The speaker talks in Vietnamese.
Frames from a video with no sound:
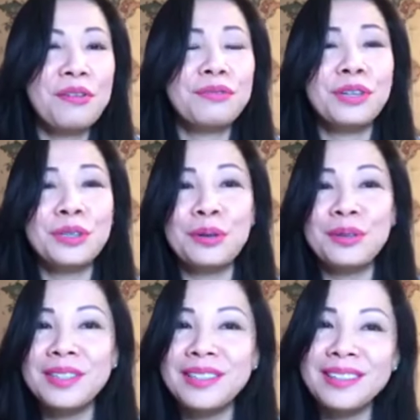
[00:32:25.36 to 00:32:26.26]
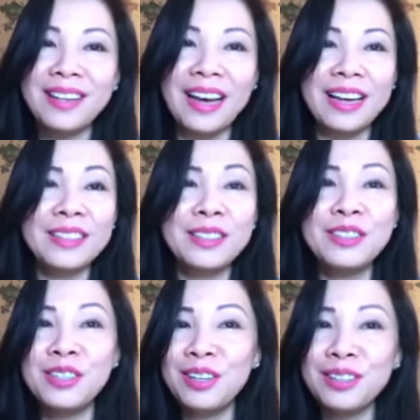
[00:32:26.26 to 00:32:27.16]
vân nói đi nói lại
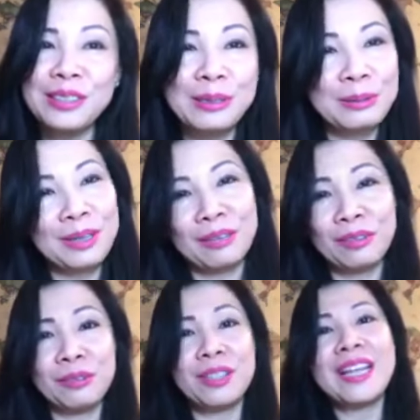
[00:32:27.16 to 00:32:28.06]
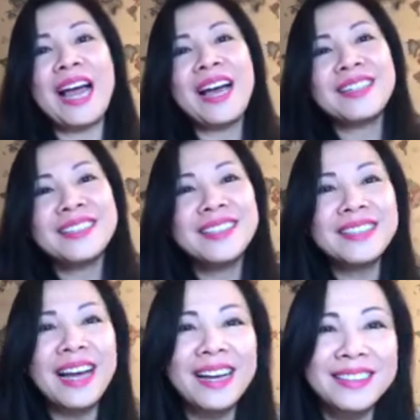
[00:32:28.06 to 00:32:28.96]
rất là nhiều lần và vẫn tha thiết
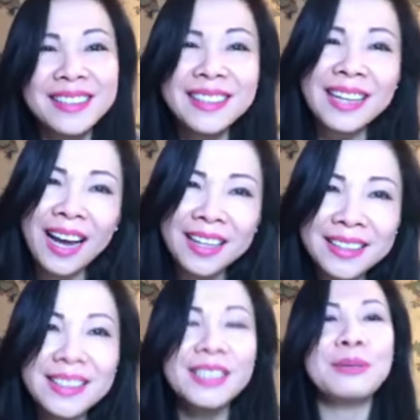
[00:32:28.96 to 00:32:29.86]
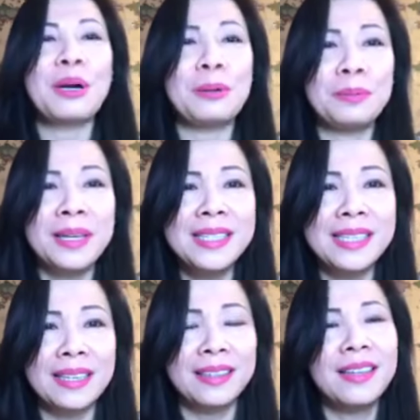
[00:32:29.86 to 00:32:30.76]
tha thiết tha thiết yêu cầu mấy anh
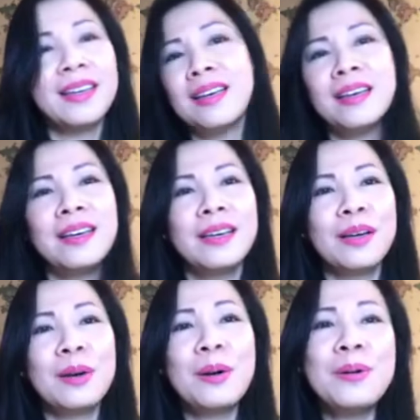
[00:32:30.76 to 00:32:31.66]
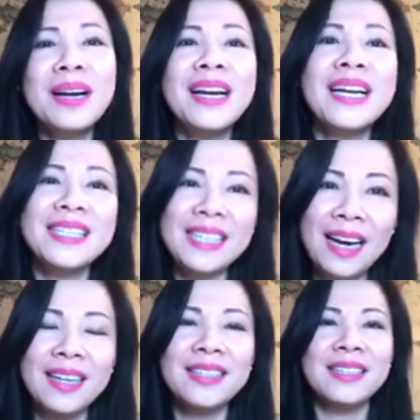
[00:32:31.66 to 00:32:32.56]
chị cố gắng ăn
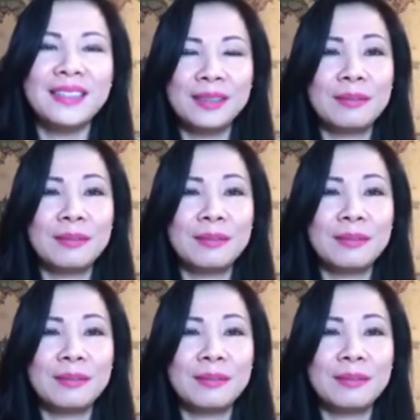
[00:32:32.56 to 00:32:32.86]
chay đi